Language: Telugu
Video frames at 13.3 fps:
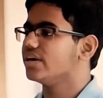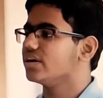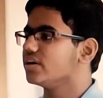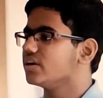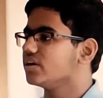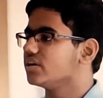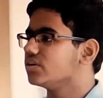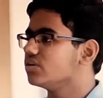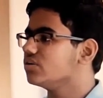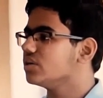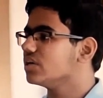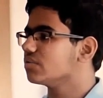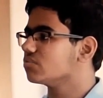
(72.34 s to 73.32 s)
తర్వాత
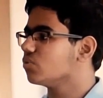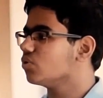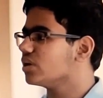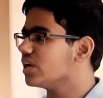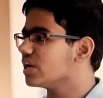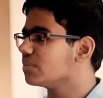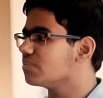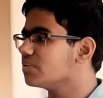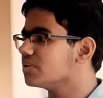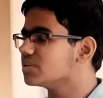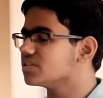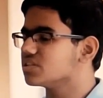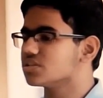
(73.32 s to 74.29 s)
ఆవిడ గురించి
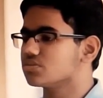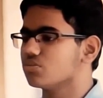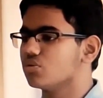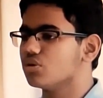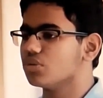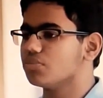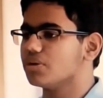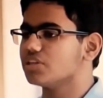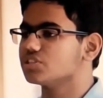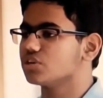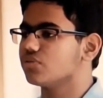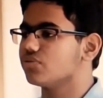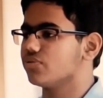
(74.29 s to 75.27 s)
మర్చిపోయాను
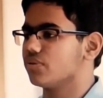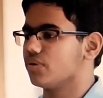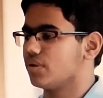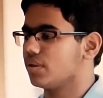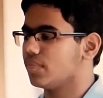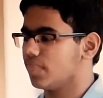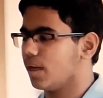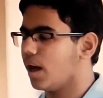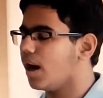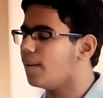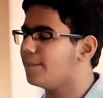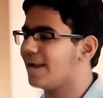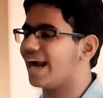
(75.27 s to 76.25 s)
అలా
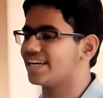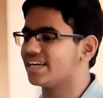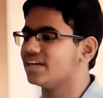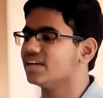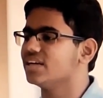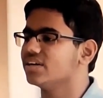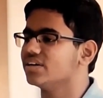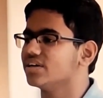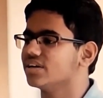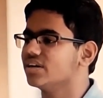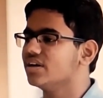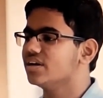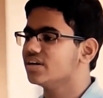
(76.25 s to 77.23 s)
పరిచయం అయ్యాడు ఈ
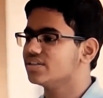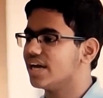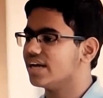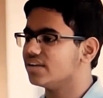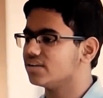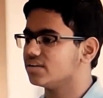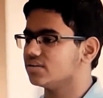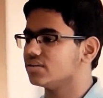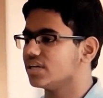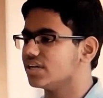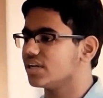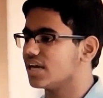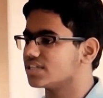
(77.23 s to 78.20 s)
అబ్బాయి రోహన్
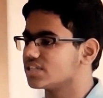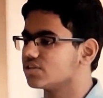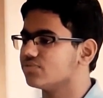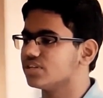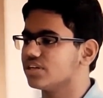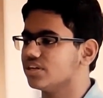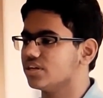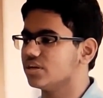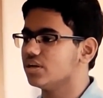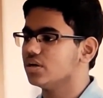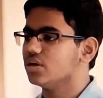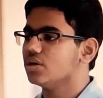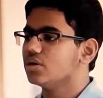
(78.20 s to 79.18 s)
పురోహిత్
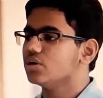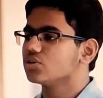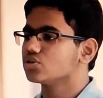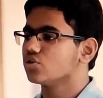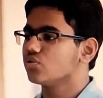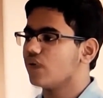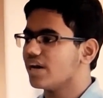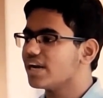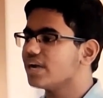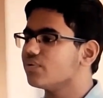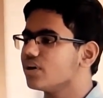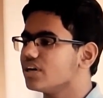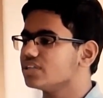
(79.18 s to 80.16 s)
ఆ
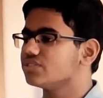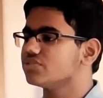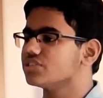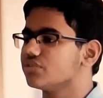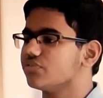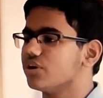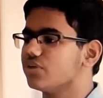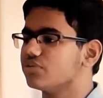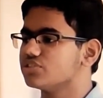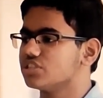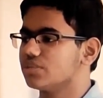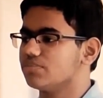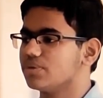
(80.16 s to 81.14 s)
అబ్బాయికి తెలుగు రాదు
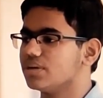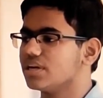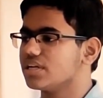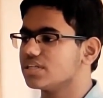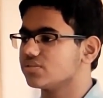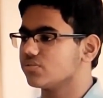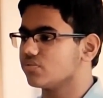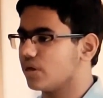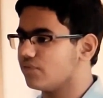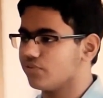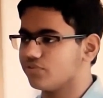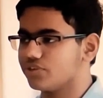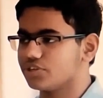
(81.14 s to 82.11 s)
తండ్రి
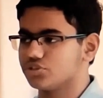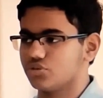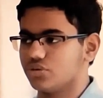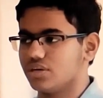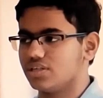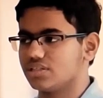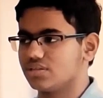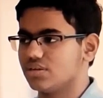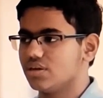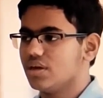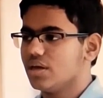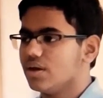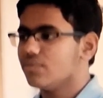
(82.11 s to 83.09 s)
కుటుంబం ఒరిస్సాలో
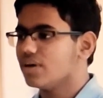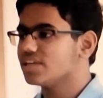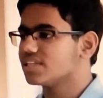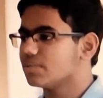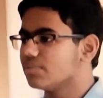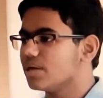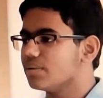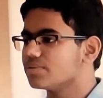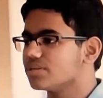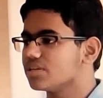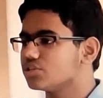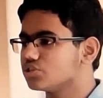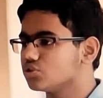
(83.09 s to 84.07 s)
స్థిరపడిన
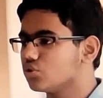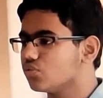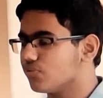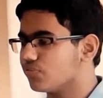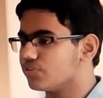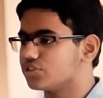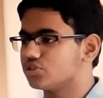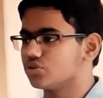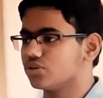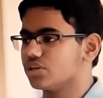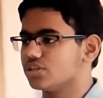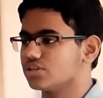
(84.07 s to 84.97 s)
రాజస్థానీ వాళ్ళు